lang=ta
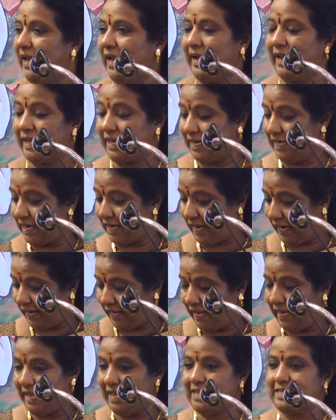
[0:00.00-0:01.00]
எனக்கு
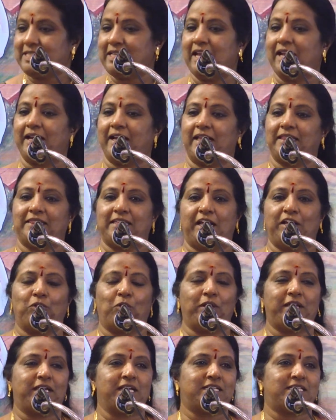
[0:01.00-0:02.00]
கடைசி இடத்தை
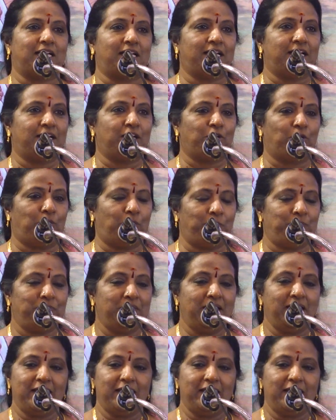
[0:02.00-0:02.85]
நோக்கி செல்கின்றோம்